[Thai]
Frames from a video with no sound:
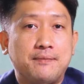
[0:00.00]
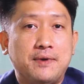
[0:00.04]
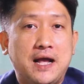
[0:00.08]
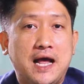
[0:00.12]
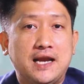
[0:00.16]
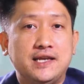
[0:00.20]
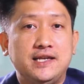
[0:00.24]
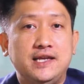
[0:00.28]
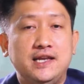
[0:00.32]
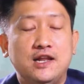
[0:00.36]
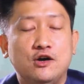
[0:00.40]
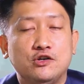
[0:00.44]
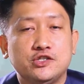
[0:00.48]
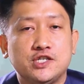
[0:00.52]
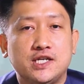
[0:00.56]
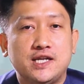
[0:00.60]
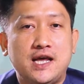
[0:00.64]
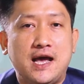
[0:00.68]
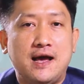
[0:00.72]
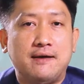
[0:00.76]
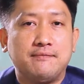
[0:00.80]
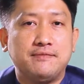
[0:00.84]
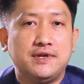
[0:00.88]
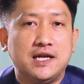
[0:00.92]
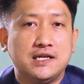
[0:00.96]
ครับการที่เราจะ
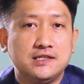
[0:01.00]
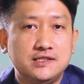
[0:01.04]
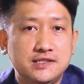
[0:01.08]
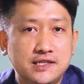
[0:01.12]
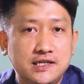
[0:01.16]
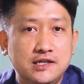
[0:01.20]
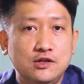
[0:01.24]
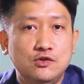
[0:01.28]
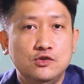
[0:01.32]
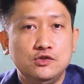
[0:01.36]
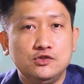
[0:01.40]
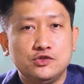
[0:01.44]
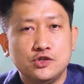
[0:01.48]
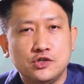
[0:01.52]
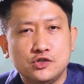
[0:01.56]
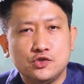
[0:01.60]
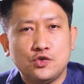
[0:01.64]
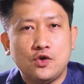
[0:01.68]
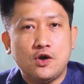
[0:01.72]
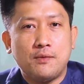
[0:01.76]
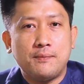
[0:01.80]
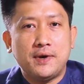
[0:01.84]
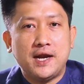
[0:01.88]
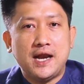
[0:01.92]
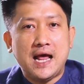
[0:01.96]
ทำหนังสือรุ่นสว
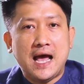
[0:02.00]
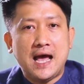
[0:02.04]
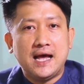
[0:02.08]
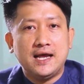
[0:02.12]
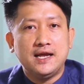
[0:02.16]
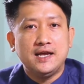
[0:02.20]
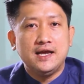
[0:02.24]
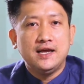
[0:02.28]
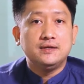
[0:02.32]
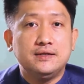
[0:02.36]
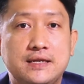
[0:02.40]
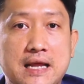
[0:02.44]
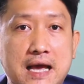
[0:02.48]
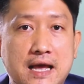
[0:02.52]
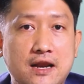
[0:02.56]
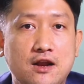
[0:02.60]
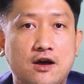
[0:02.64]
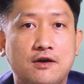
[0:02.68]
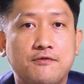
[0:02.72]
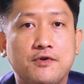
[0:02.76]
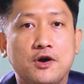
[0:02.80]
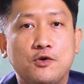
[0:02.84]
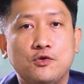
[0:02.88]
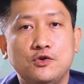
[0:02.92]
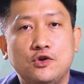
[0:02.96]
ยๆออกมาได้ แน่นอ
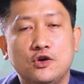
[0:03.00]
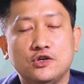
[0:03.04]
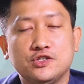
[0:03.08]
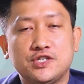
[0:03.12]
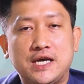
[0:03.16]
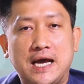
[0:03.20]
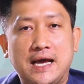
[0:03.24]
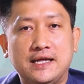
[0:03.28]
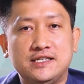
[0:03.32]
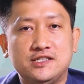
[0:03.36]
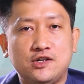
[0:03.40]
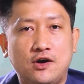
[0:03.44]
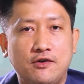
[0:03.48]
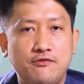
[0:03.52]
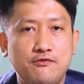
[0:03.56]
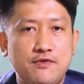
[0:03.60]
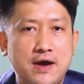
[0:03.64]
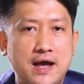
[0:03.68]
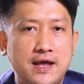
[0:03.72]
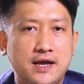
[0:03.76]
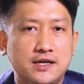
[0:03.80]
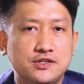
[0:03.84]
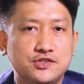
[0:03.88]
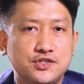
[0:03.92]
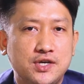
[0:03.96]
นว่าคุณต้องใช้ซอฟต์แว
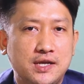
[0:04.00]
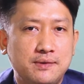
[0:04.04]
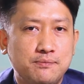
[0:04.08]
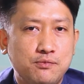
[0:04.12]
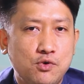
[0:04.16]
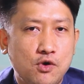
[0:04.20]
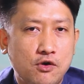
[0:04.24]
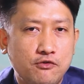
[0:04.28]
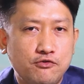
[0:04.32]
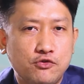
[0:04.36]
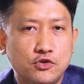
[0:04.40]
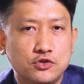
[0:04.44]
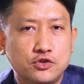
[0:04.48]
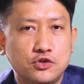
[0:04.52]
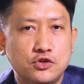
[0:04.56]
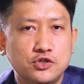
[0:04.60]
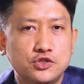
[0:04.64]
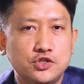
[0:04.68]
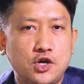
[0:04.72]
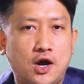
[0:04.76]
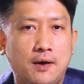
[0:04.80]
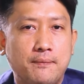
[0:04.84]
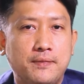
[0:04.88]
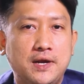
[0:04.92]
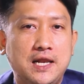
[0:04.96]
ร์ อย่างเช่นพวก
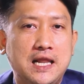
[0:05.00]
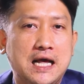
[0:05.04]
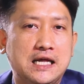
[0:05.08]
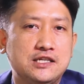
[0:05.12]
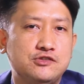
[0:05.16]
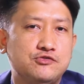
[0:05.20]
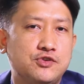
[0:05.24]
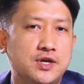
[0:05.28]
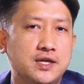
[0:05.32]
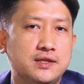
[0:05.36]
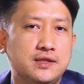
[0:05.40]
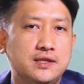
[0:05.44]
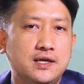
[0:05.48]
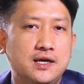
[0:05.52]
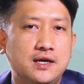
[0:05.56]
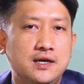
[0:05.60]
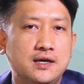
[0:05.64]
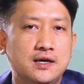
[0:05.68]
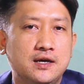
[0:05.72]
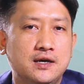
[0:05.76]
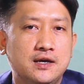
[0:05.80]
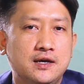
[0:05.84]
Photoshop Illustrator